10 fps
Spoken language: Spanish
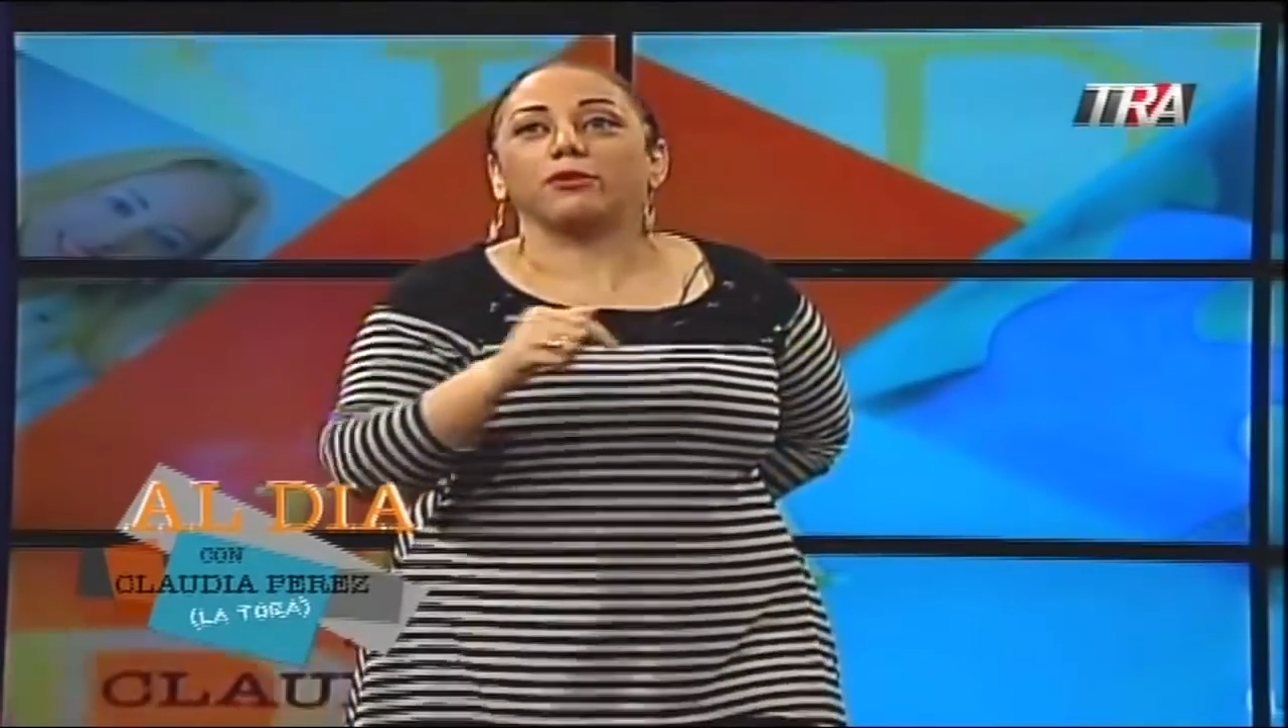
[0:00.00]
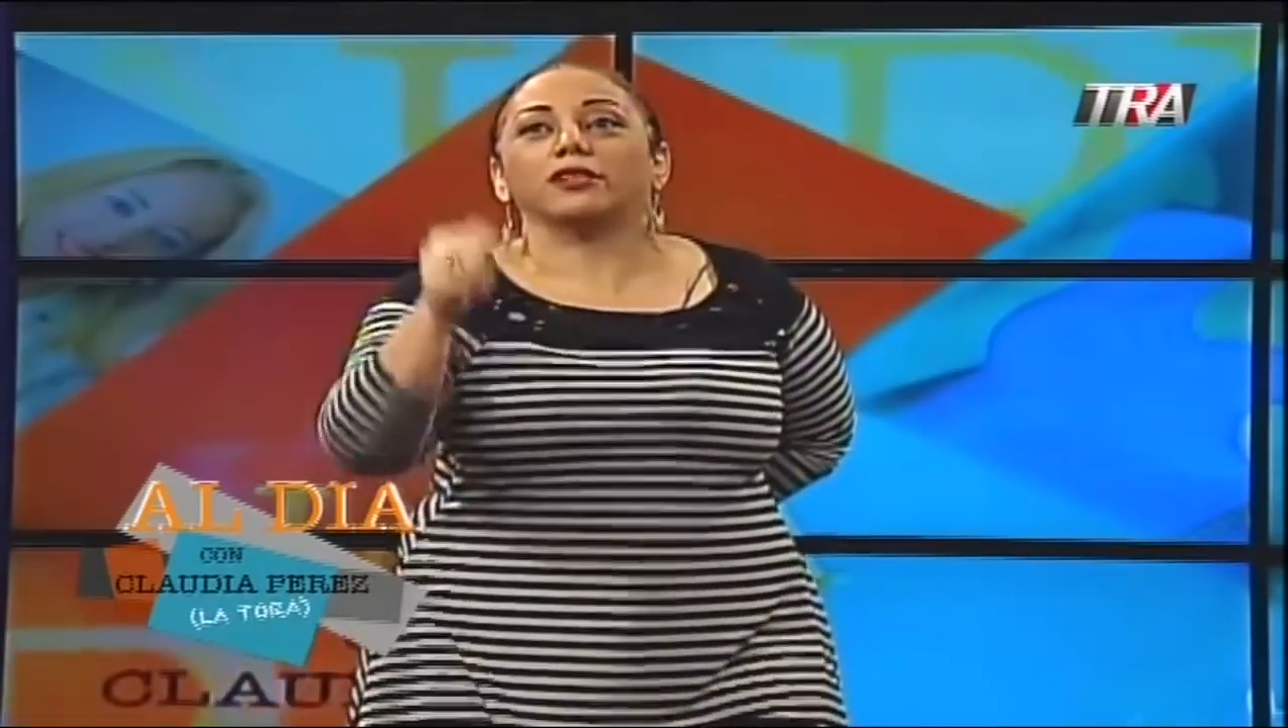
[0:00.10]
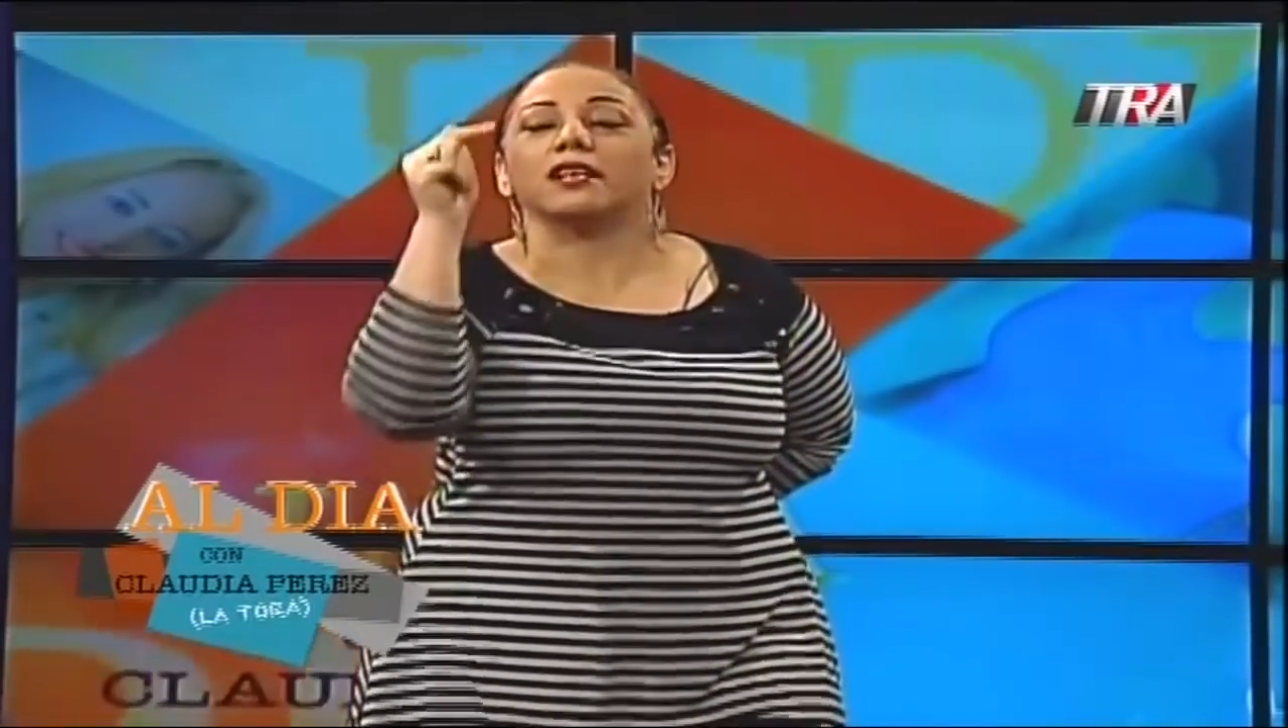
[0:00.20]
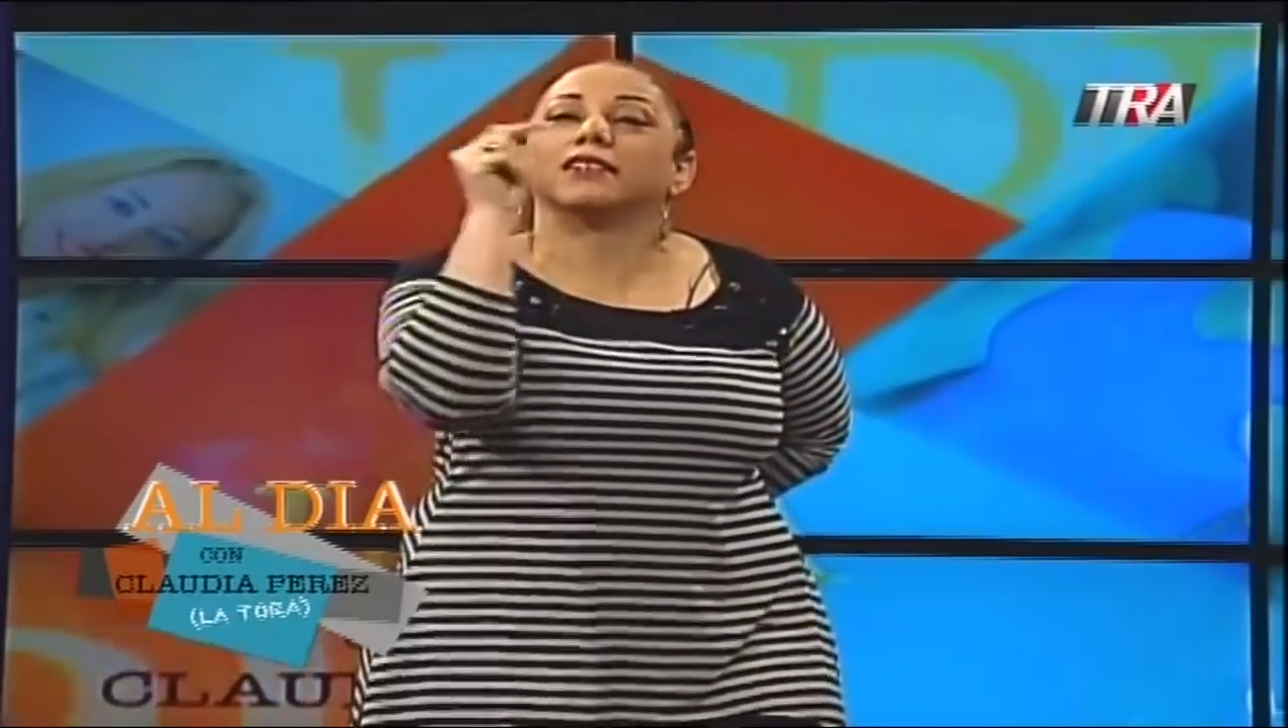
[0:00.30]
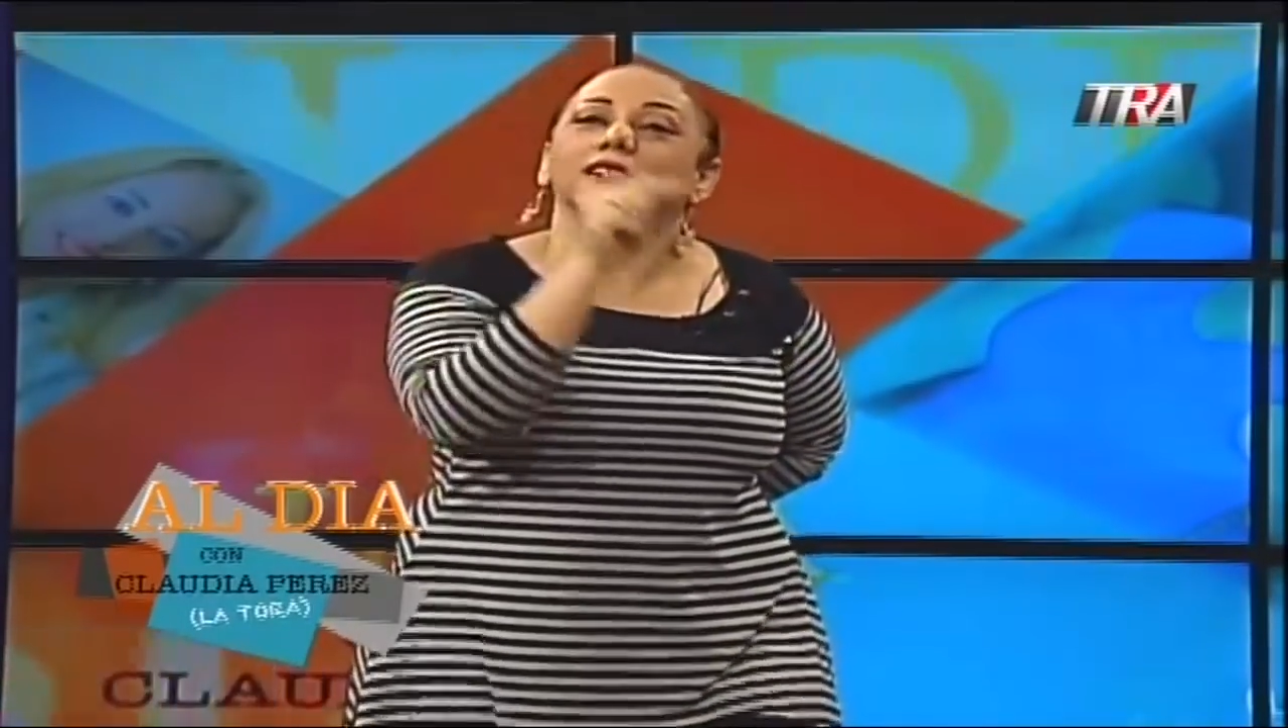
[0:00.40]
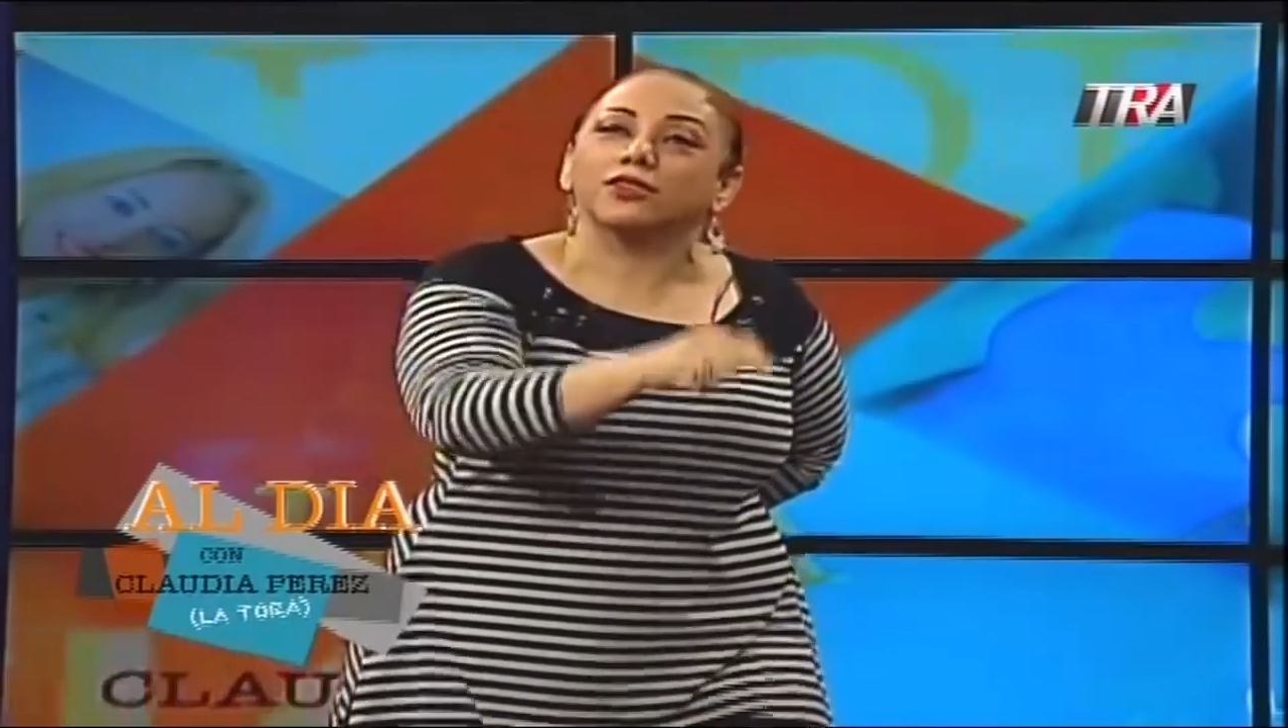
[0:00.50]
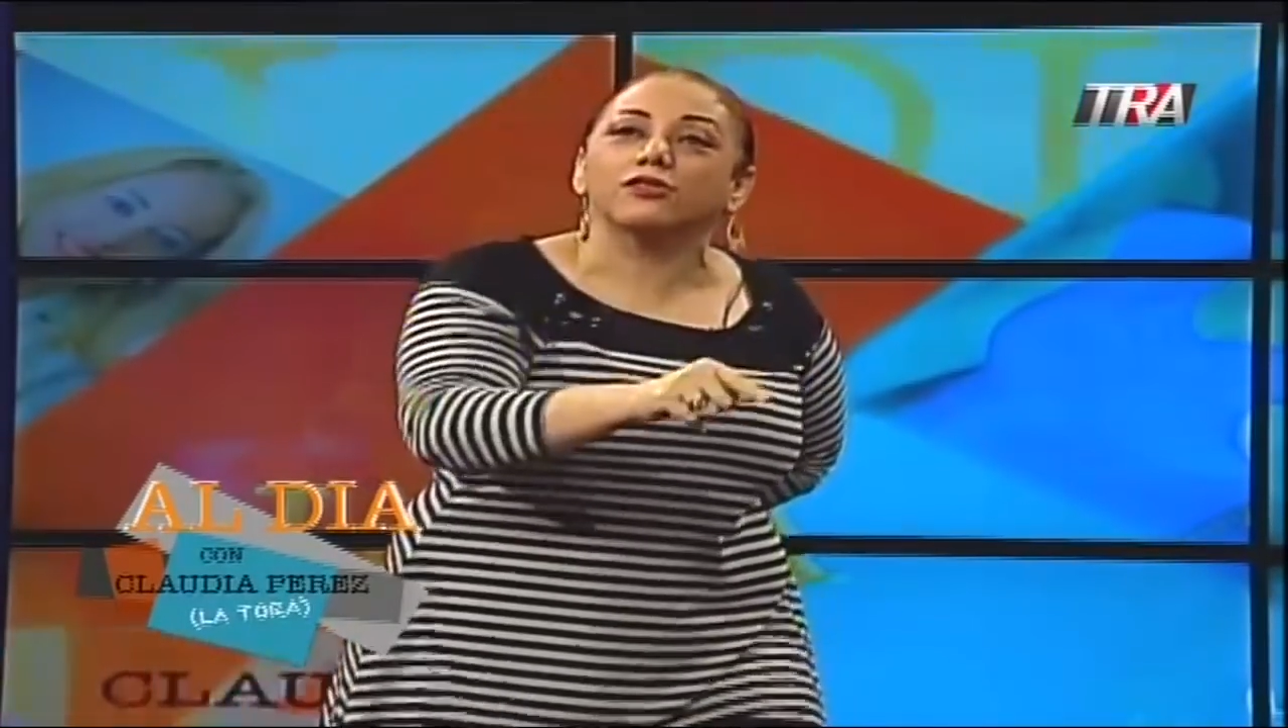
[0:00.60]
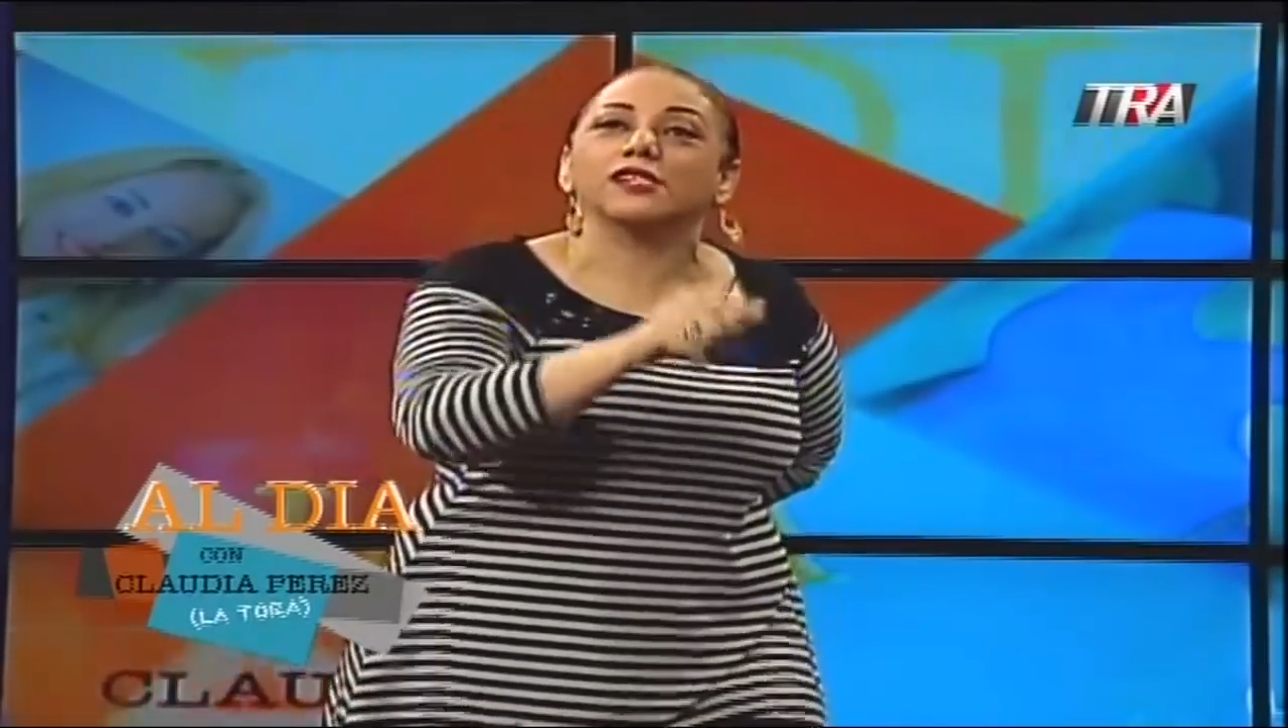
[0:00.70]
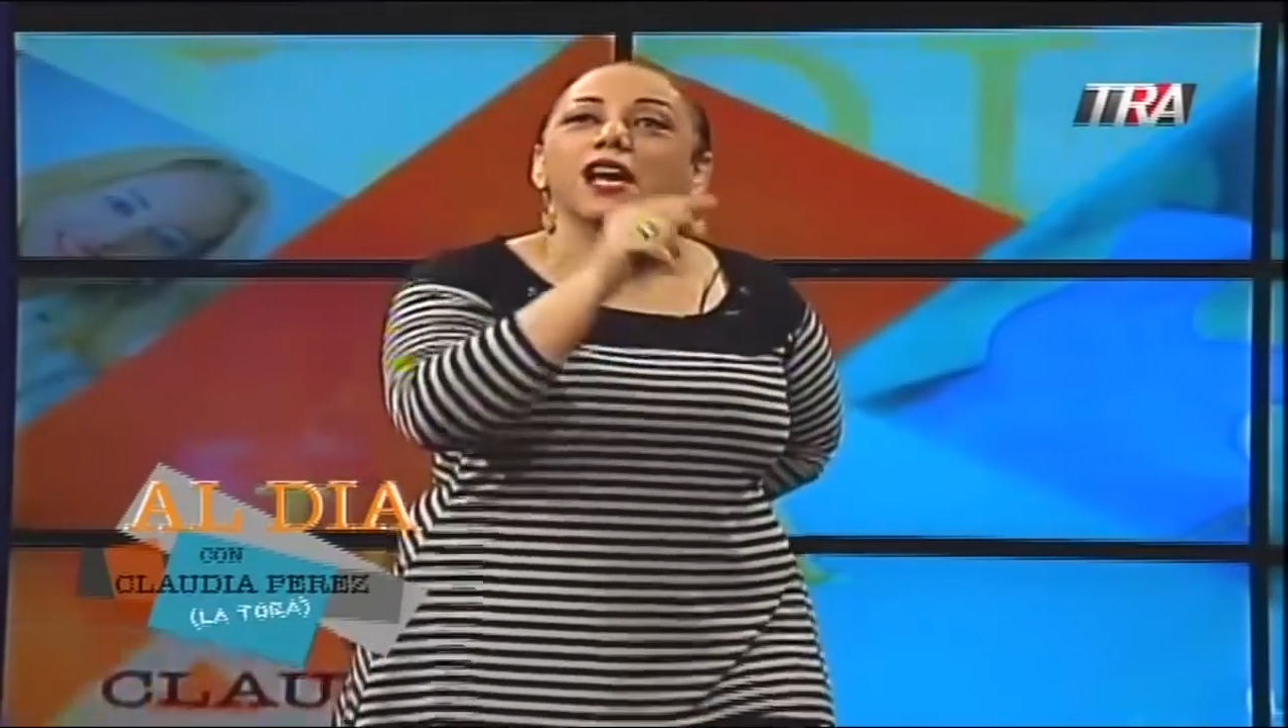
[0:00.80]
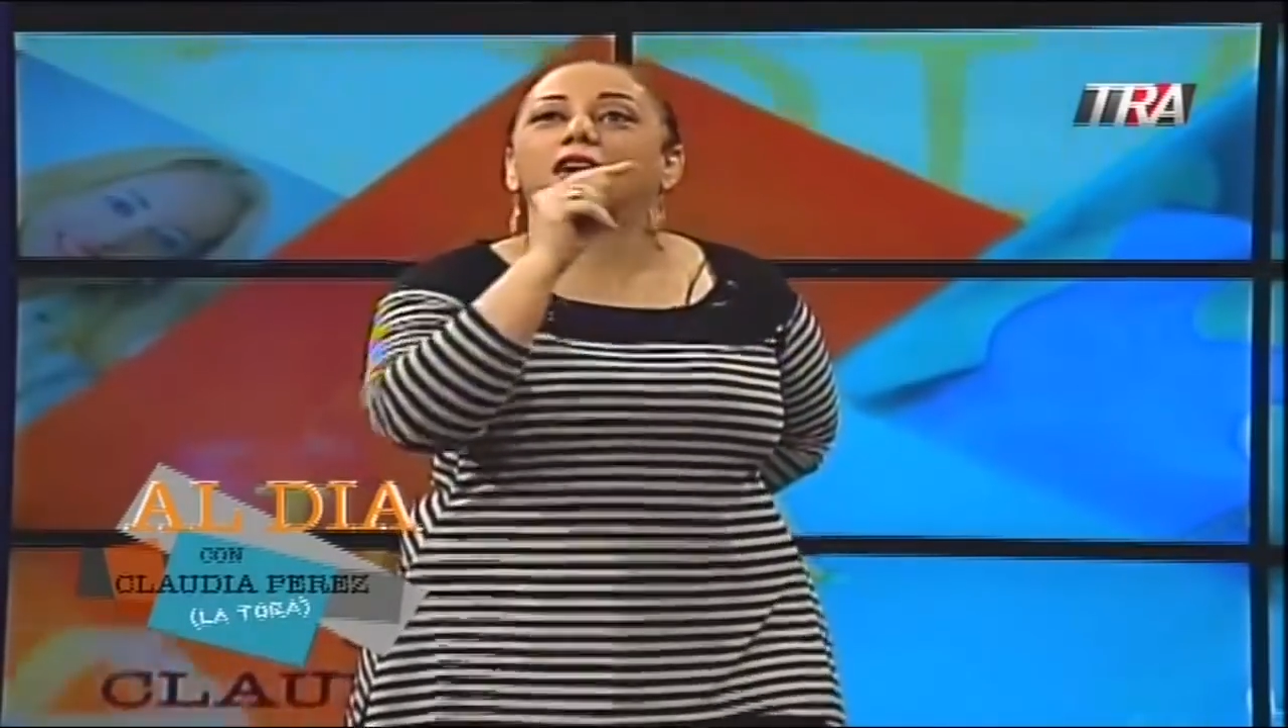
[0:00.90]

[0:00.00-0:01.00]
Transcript: por tirarse todas